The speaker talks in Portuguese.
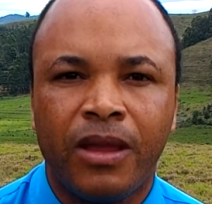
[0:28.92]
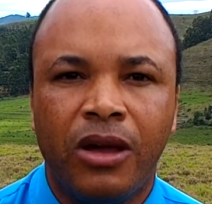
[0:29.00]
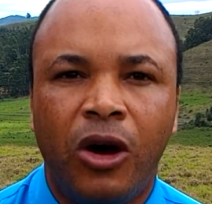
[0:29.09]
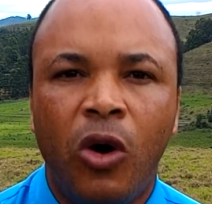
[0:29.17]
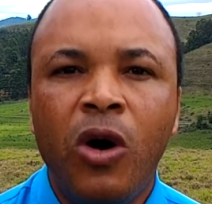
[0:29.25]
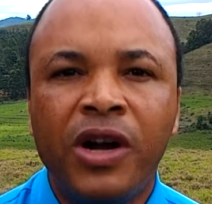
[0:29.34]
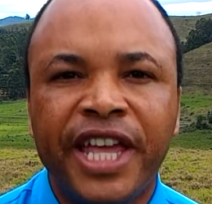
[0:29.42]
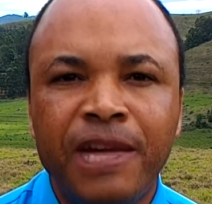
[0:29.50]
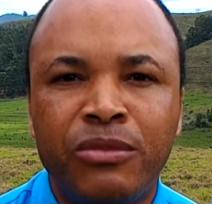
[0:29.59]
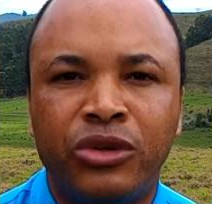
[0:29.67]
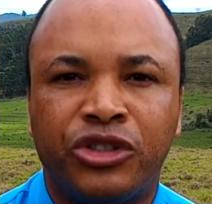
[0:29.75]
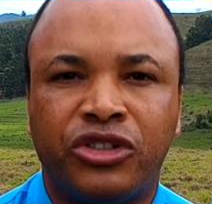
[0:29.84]

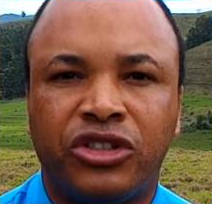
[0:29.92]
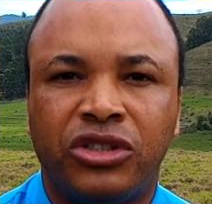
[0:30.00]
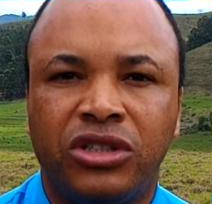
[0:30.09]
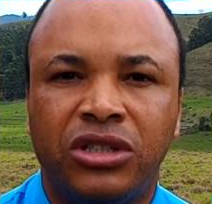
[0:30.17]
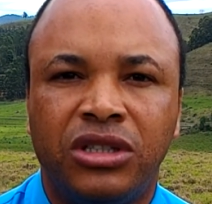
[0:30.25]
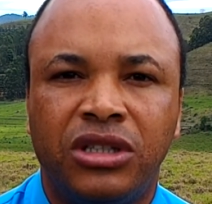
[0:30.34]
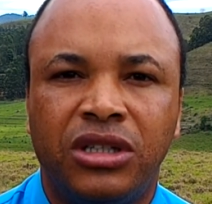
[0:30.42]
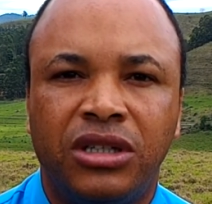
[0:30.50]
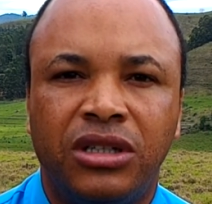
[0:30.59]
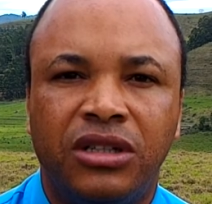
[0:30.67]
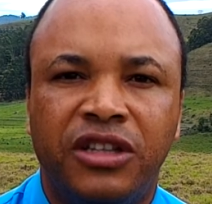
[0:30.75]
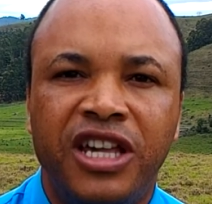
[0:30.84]
Oremos
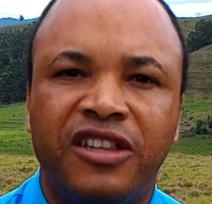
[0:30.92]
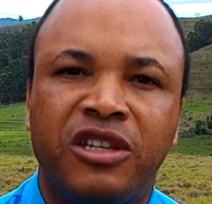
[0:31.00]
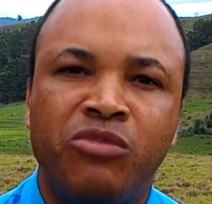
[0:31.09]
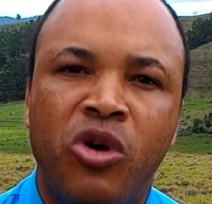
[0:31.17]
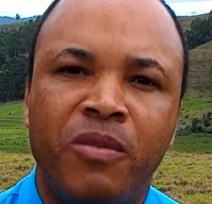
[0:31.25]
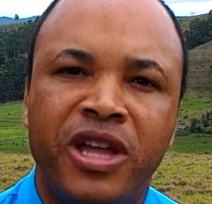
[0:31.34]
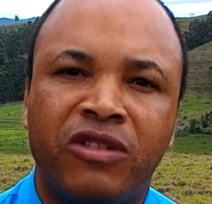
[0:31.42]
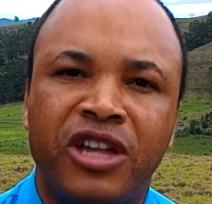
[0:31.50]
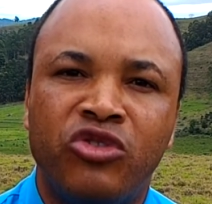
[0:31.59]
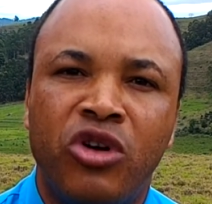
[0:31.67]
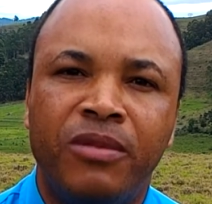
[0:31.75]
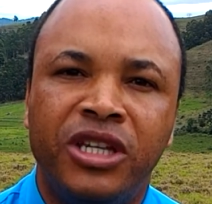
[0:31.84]
neste momento em
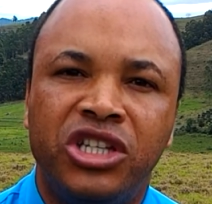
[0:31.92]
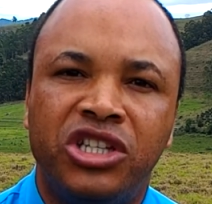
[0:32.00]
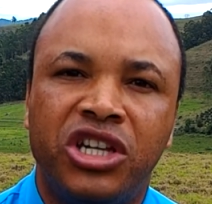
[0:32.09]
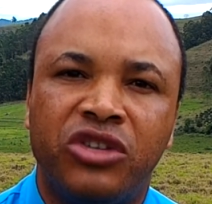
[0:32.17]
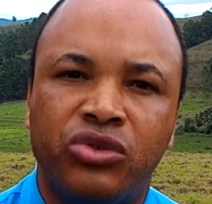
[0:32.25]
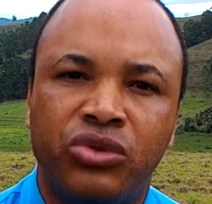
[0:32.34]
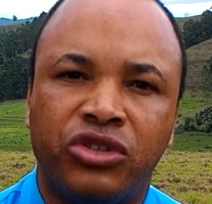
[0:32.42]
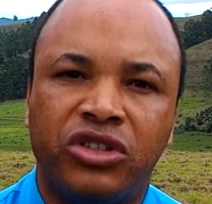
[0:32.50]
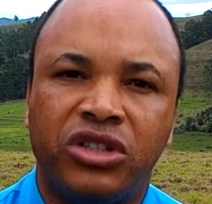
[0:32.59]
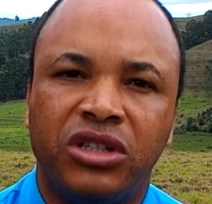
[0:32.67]
nome de Jesus.